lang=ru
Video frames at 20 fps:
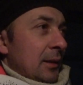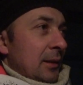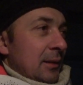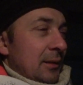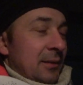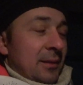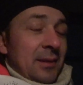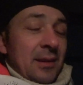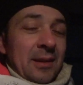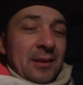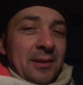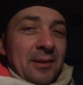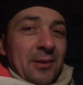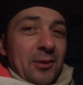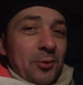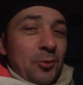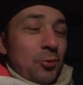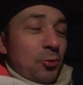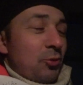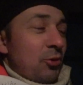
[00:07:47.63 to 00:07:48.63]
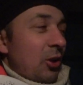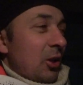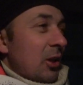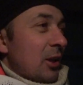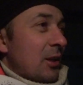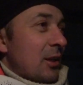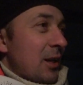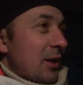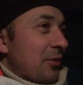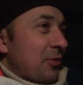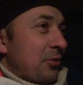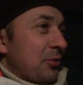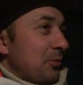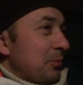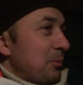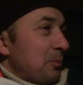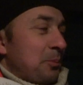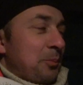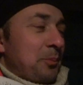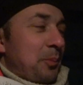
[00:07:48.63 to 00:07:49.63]
Сердце застучало так
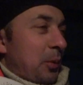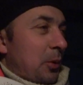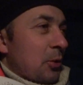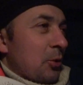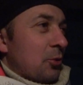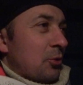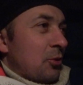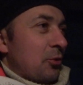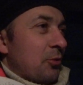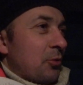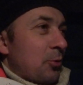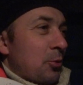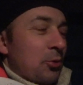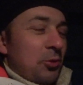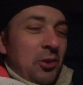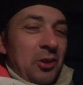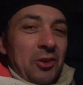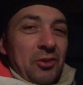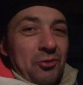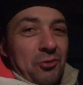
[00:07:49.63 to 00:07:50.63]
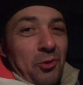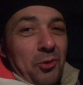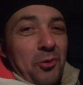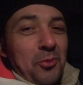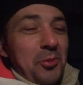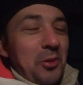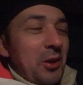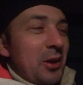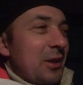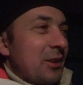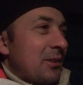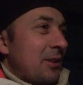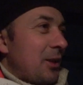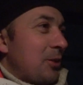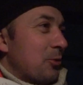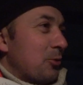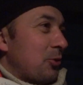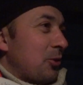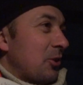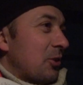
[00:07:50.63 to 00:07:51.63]
просто в грузине, что думал, леса
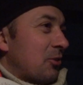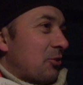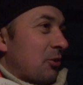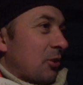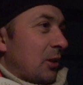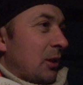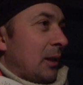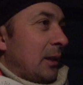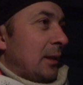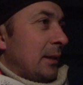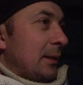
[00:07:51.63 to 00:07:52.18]
услышат.